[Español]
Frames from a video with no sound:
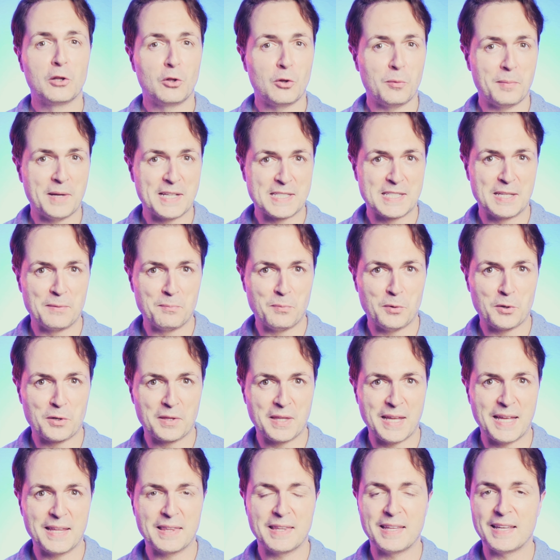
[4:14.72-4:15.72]
Lo más
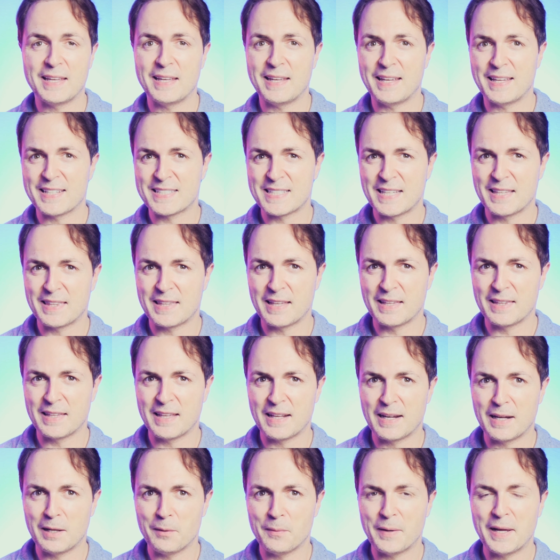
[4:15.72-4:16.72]
importante es
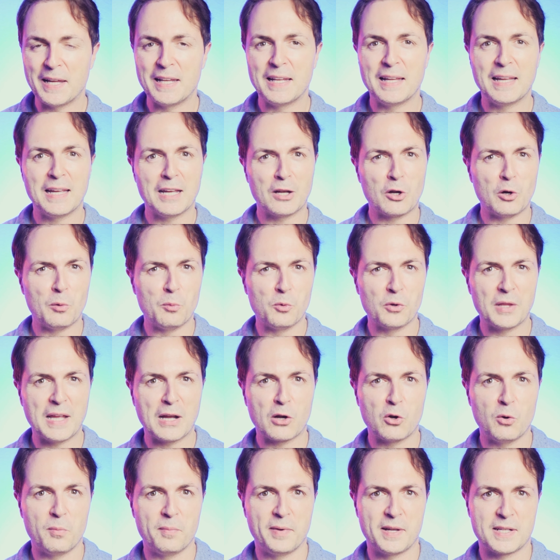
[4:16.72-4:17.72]
entender el baile como
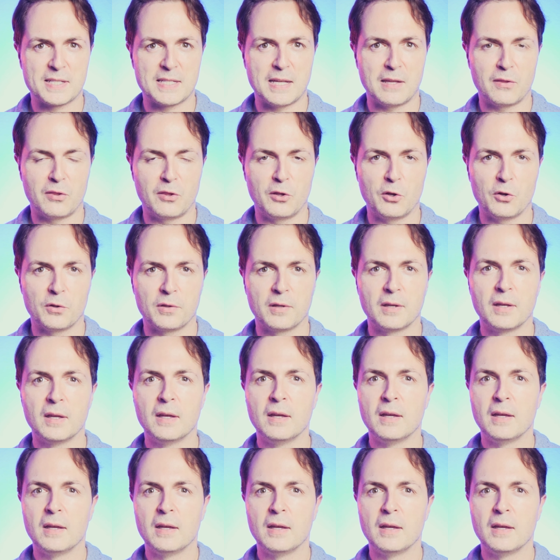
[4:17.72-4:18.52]
una conversación